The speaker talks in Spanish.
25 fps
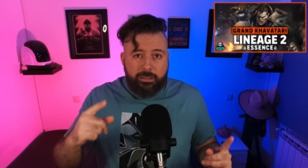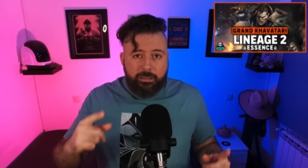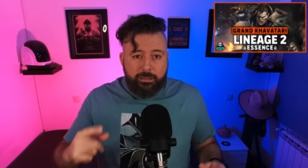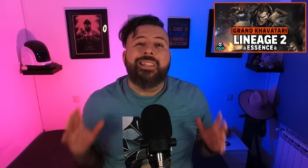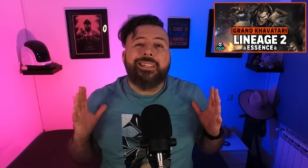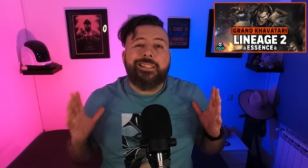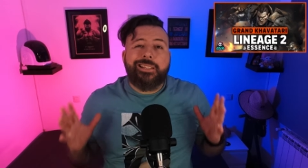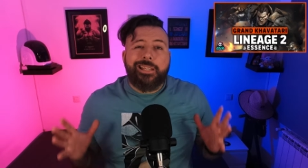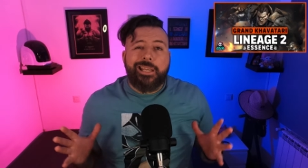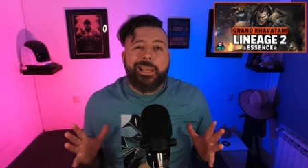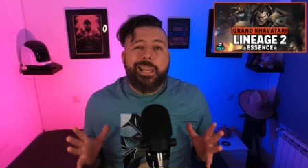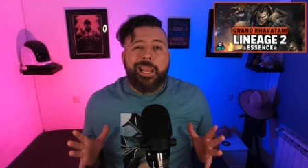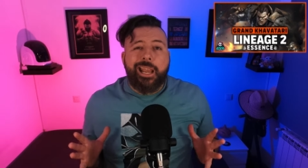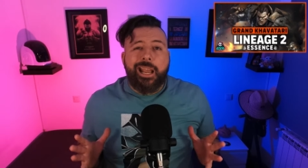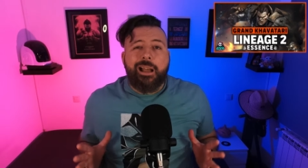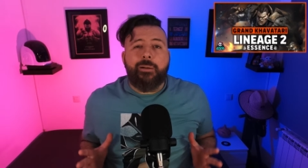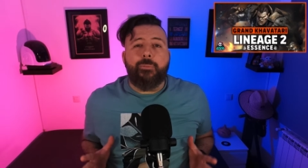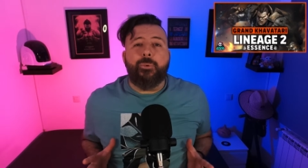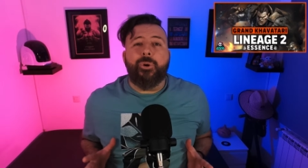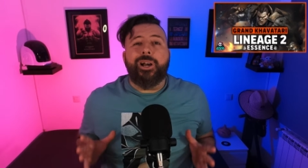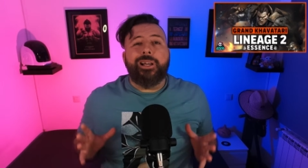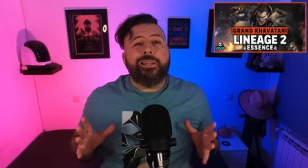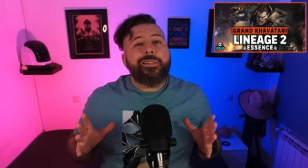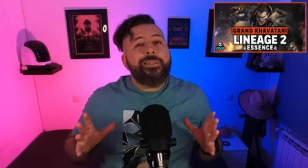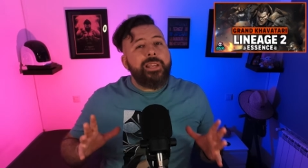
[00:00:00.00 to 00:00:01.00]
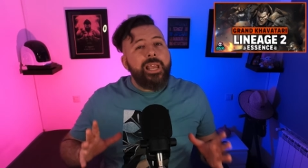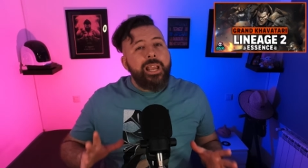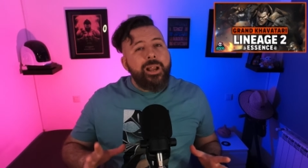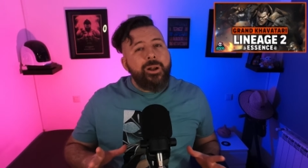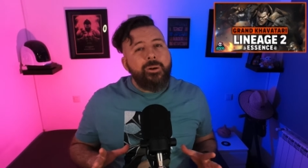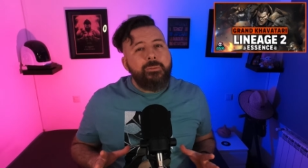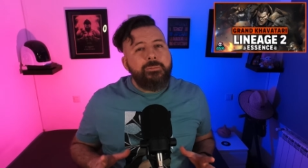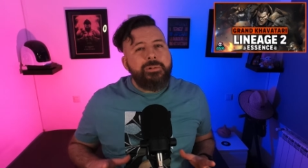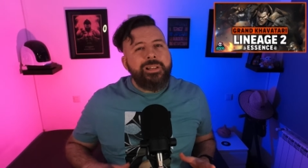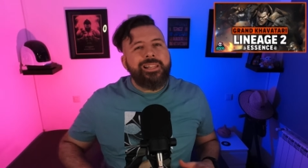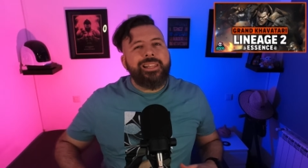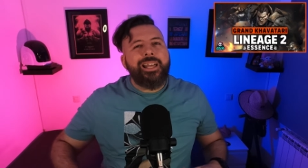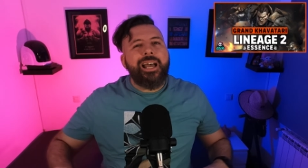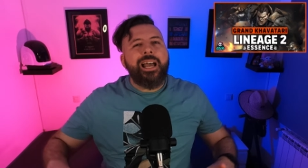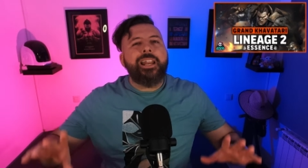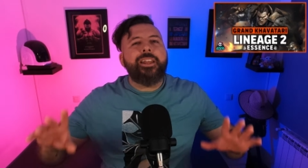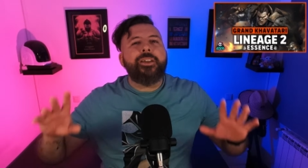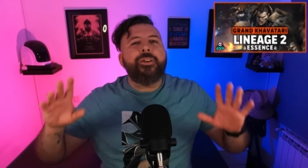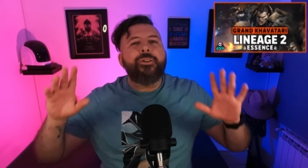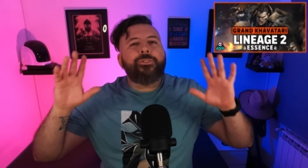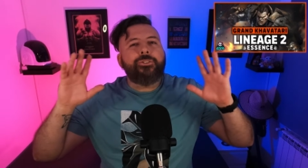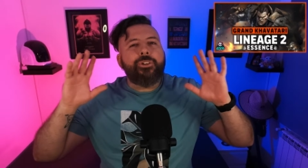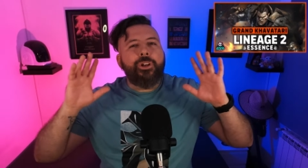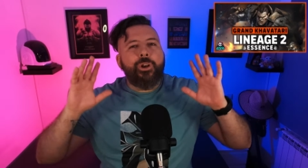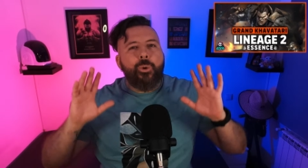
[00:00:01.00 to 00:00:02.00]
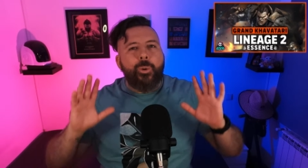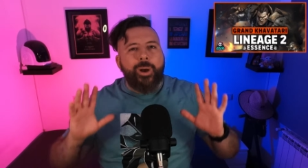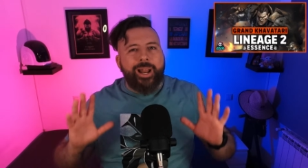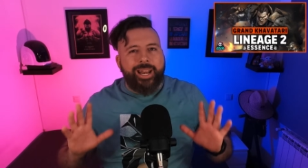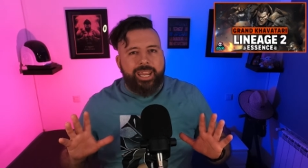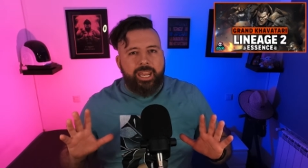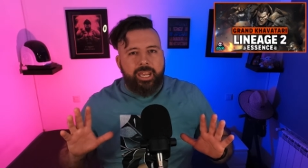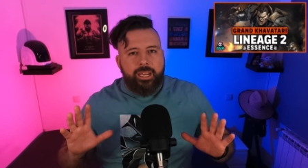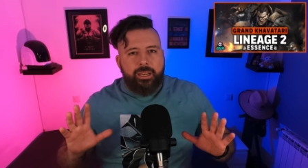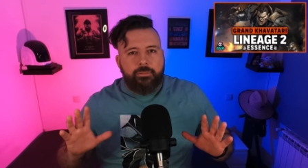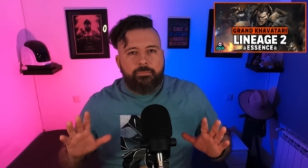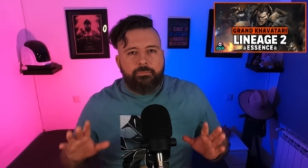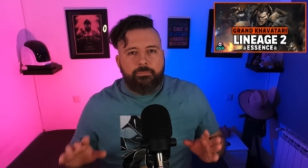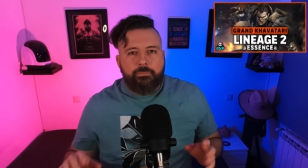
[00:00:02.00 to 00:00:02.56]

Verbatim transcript: Si llegamos a 100 comentarios, lo haré.